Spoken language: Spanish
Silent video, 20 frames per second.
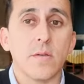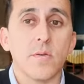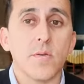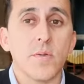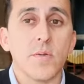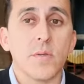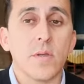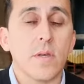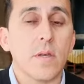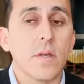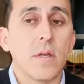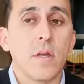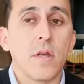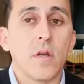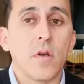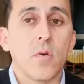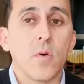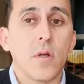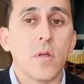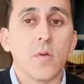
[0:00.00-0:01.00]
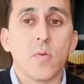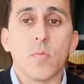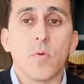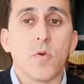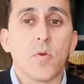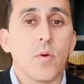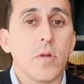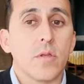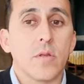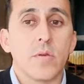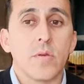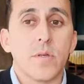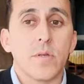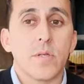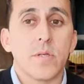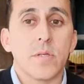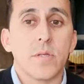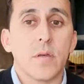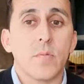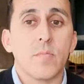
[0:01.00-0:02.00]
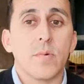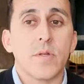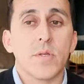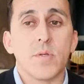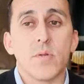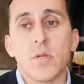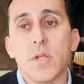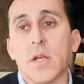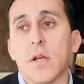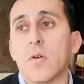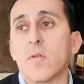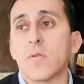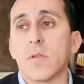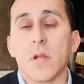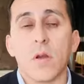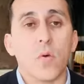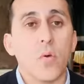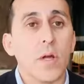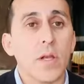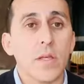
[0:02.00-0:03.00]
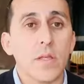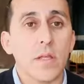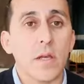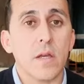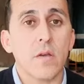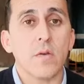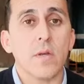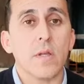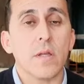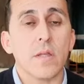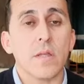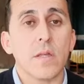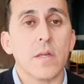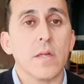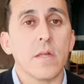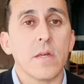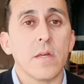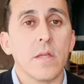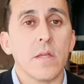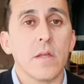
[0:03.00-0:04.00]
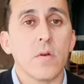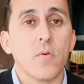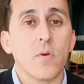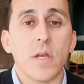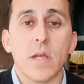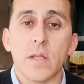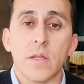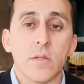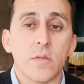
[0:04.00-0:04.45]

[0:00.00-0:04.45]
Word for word: Entonces, 4x4, 16 personas contra 40 que vienen desde Neuquén.